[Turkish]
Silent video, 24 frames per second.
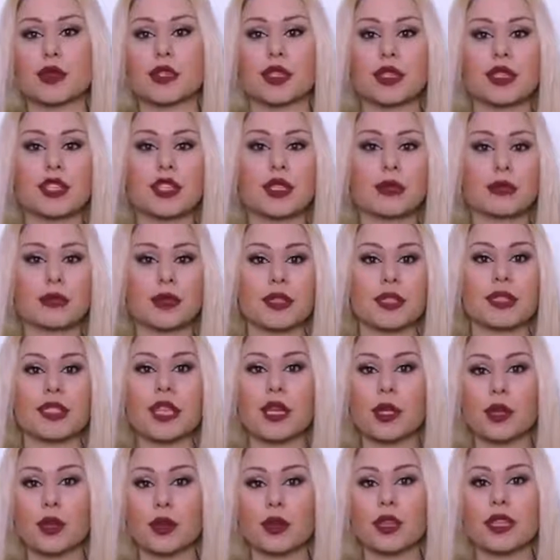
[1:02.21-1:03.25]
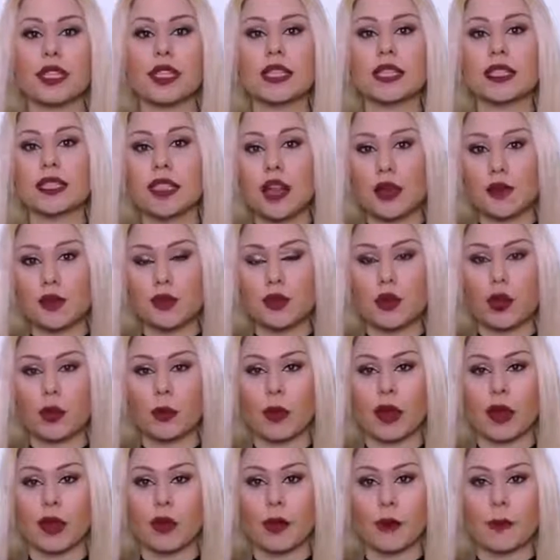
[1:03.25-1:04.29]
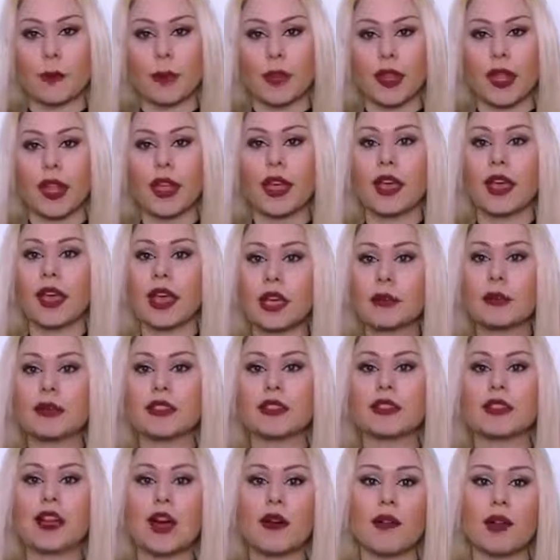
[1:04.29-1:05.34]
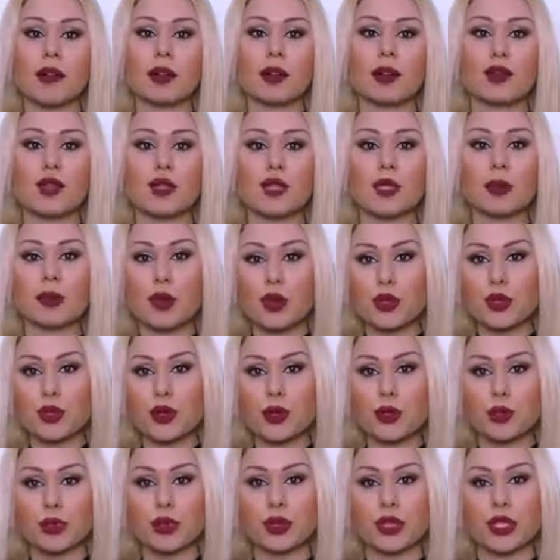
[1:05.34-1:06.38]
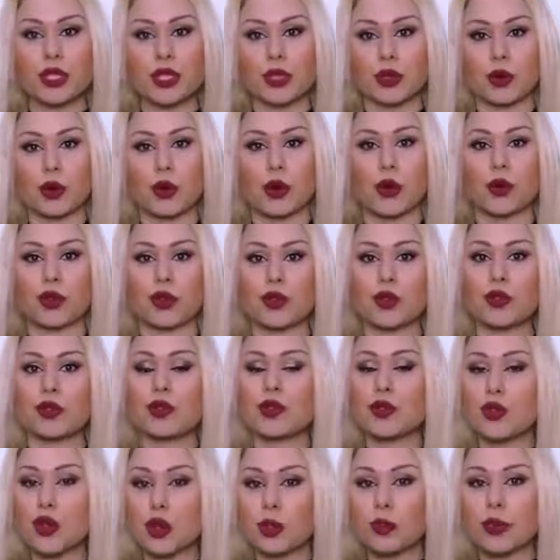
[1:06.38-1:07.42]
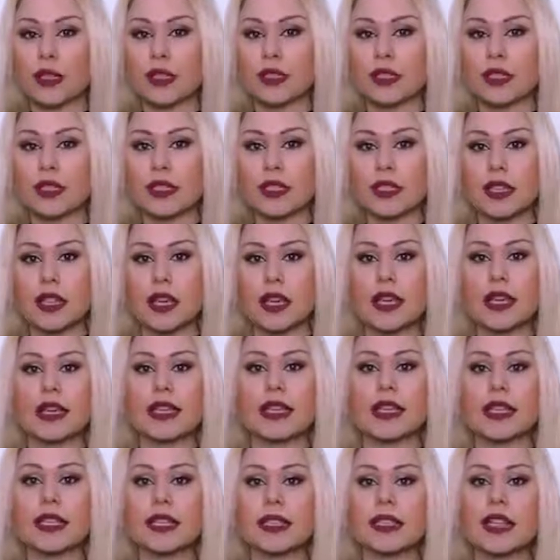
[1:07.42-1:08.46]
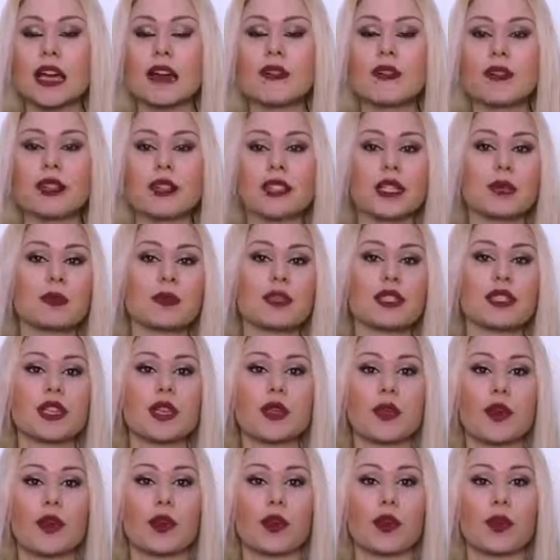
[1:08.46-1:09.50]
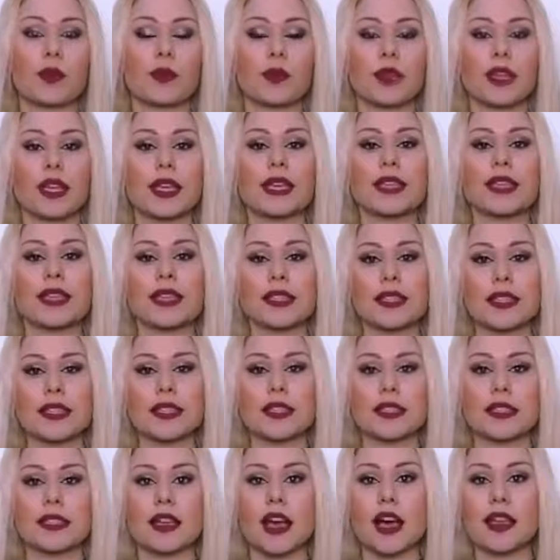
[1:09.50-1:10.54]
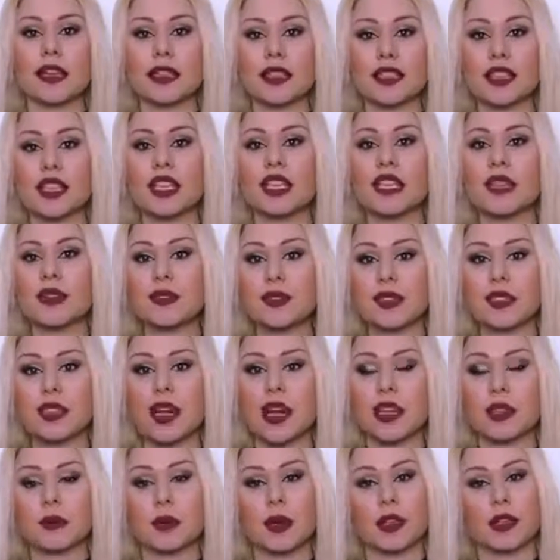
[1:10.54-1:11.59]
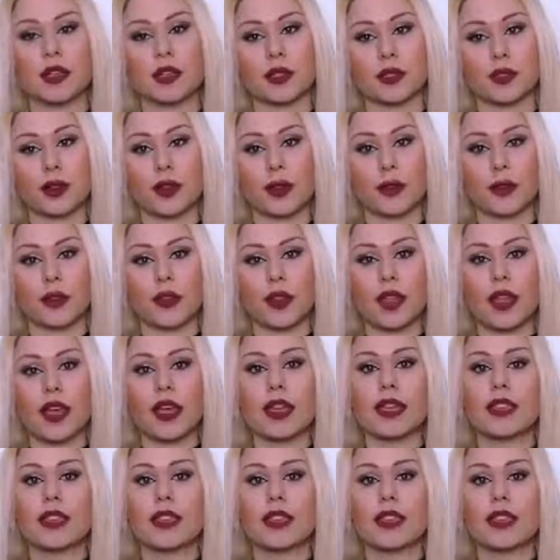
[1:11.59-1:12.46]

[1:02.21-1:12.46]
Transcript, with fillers: Burada çıkmanın tek yolu itirafçı olmak. Elbette dava dosyası boş olduğu için, ortada suç olmadığı için itiraf edecek bir şey yok. Geriye ise sadece iftira atmak kalıyor.